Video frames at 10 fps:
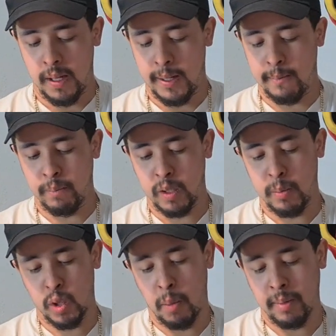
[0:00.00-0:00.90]
ähm, Im
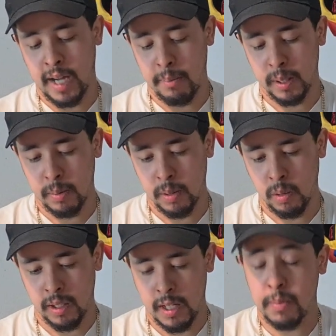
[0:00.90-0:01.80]
Shop gab es
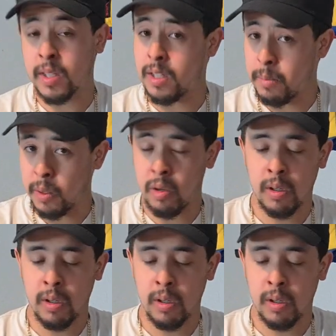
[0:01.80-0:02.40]
oder gibt es immer noch,